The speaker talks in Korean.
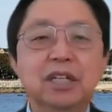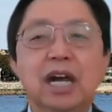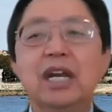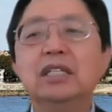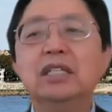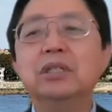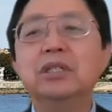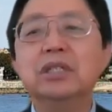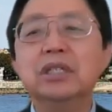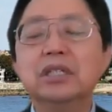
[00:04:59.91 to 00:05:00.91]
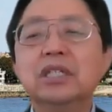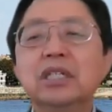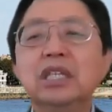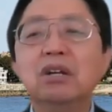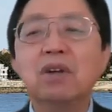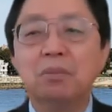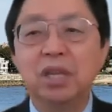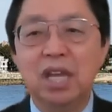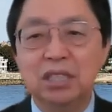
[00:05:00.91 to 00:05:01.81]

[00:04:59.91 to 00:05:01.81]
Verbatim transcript: 하나님은 의인들과 함께